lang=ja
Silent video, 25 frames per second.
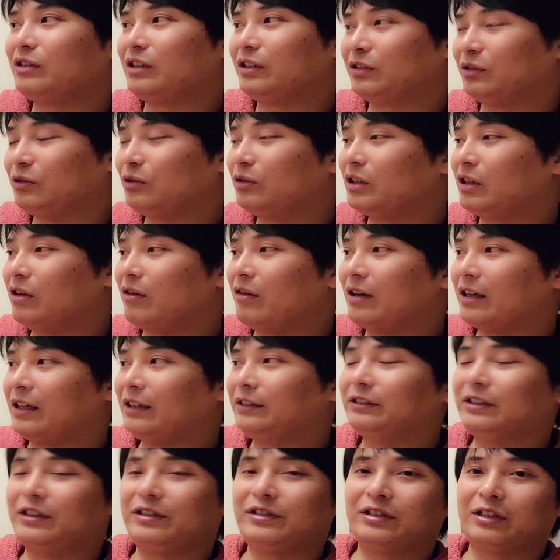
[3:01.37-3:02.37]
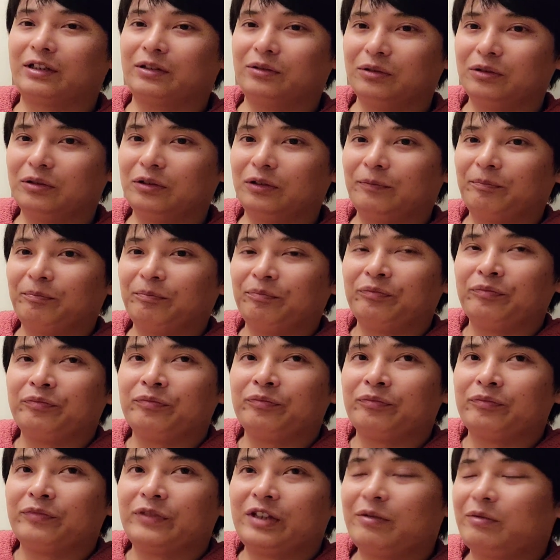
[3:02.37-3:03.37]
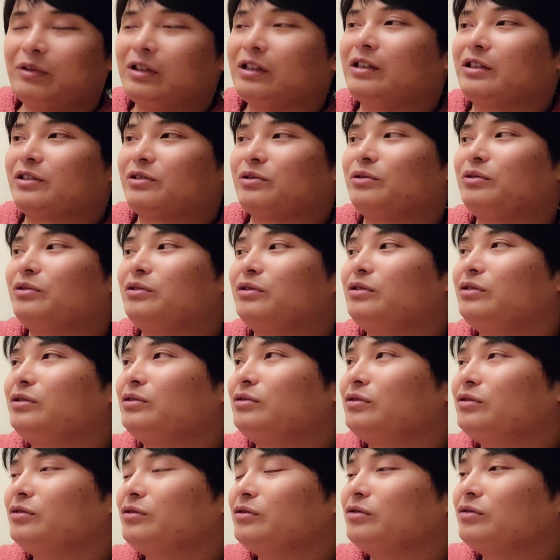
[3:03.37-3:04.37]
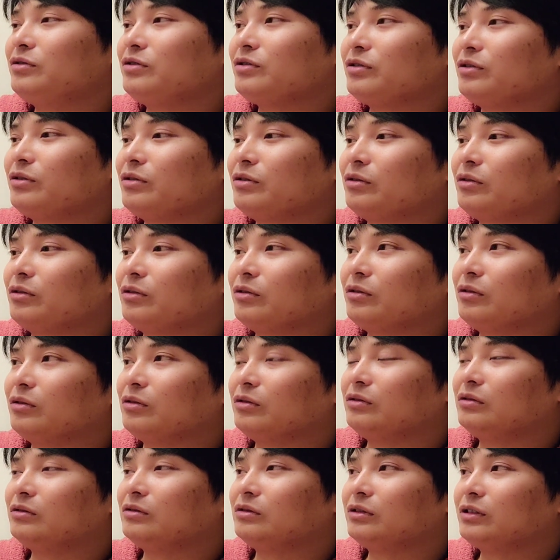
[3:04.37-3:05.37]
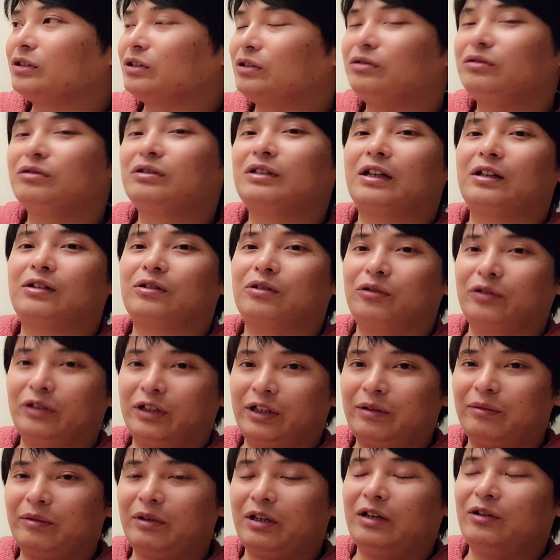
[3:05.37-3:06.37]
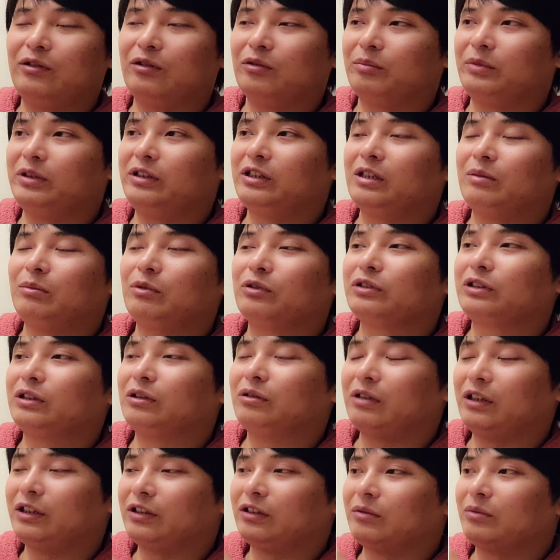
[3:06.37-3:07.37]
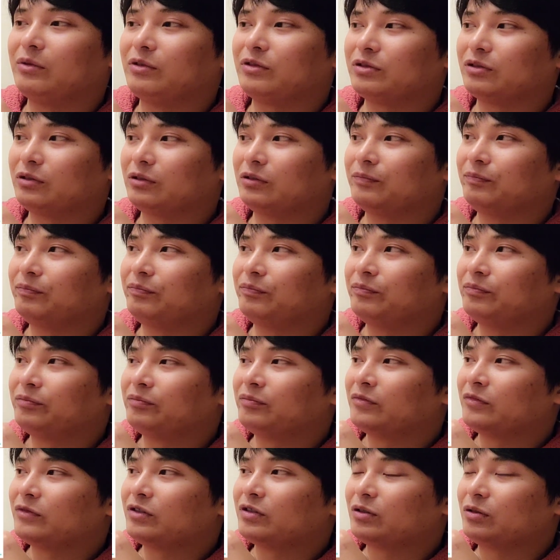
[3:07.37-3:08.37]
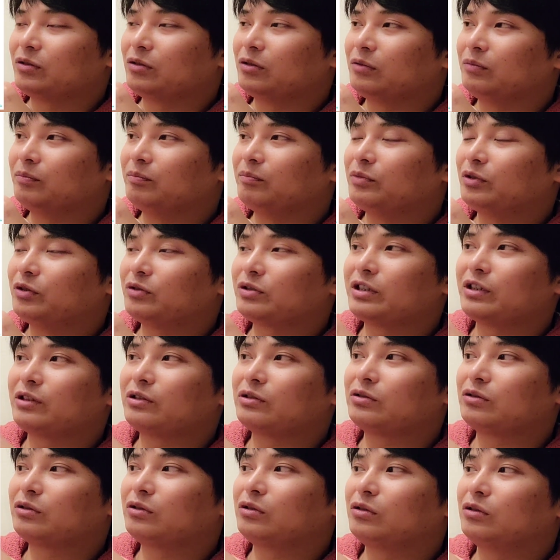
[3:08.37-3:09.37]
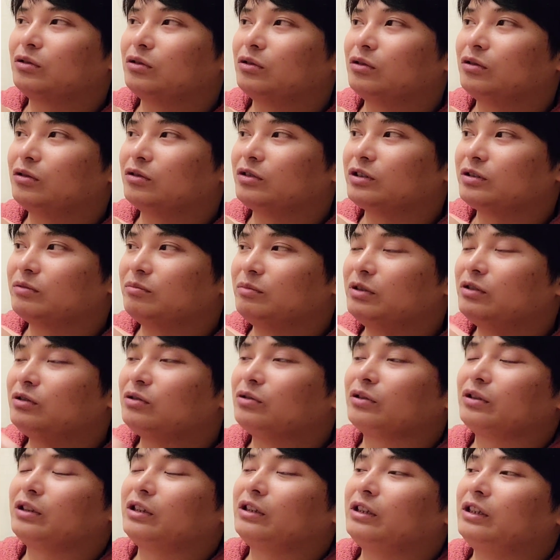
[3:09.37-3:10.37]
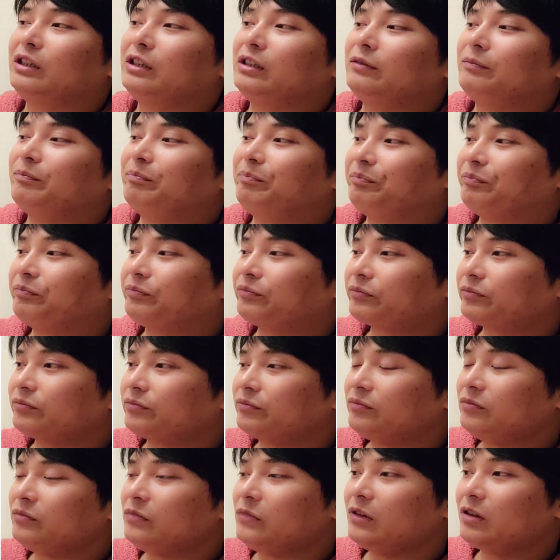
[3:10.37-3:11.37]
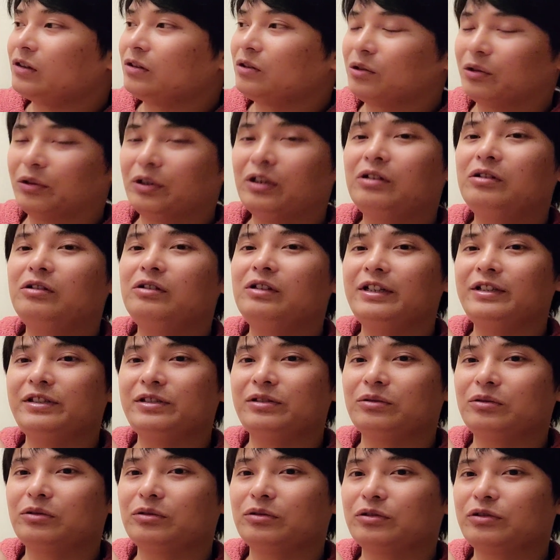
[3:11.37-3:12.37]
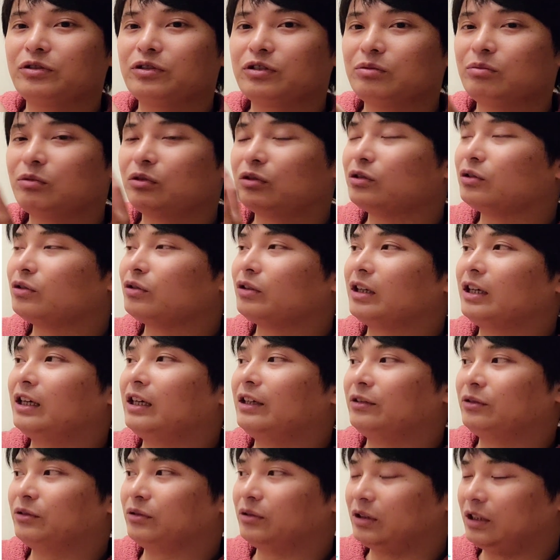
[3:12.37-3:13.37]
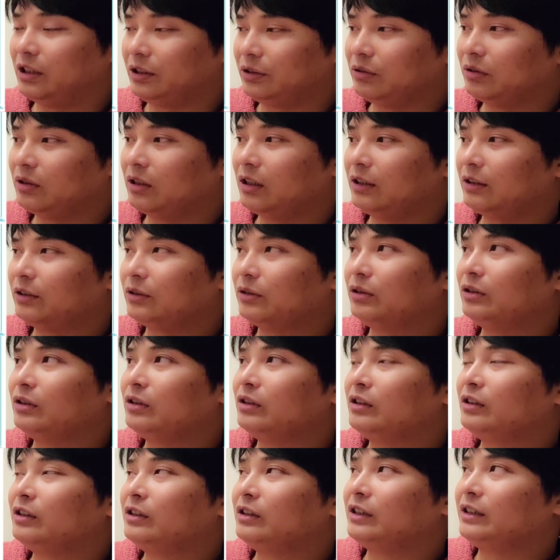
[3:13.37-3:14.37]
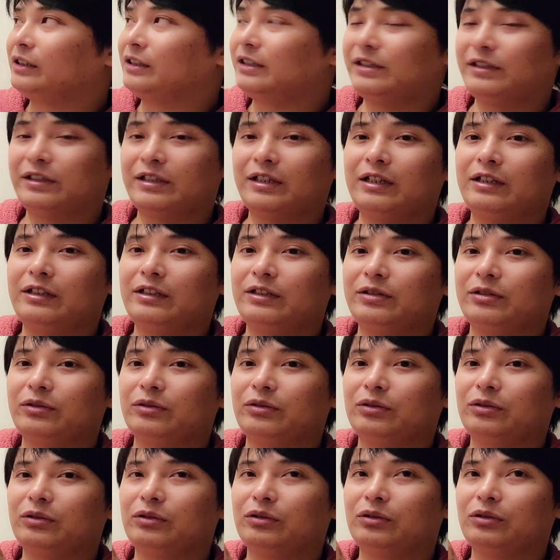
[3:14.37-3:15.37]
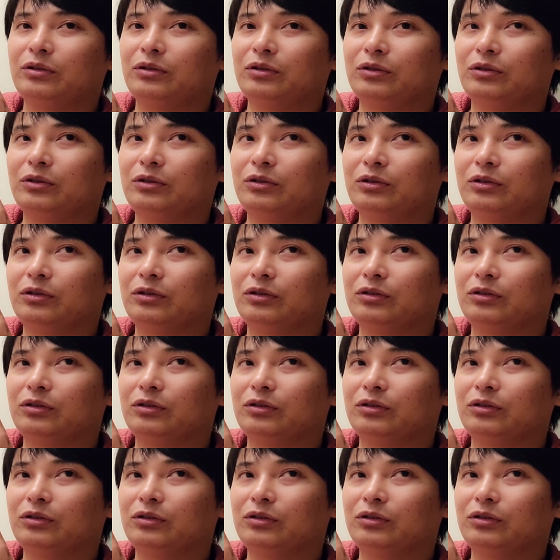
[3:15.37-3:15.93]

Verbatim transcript: かどうかはわかんないですけど、でもなんかそういう、その、嗅覚をね、あの、みんな持った方がいいと思うんですよ。その、プロジェクトを見るときに、どれぐらいその注目度があるのかとか、実際にその、